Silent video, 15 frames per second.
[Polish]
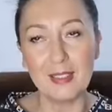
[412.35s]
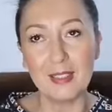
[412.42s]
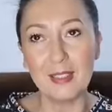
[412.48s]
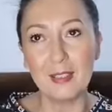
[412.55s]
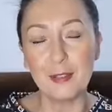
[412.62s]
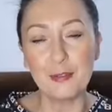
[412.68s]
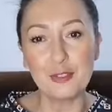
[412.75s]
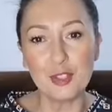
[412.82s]

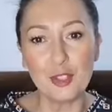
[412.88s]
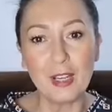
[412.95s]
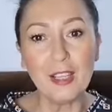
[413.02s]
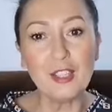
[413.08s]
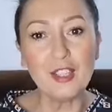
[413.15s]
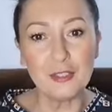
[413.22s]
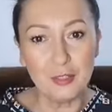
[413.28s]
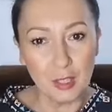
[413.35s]
E,
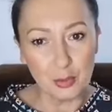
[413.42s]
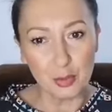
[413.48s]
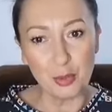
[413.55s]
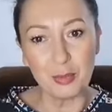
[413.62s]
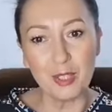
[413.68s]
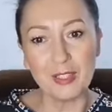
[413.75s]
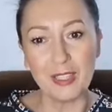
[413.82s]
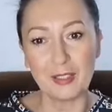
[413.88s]
wczorajszy
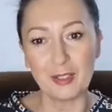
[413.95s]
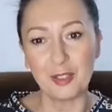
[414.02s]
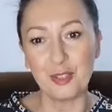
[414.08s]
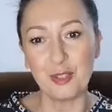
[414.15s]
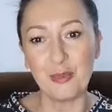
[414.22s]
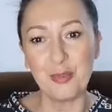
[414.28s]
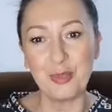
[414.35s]
wieczór mnie natchnął,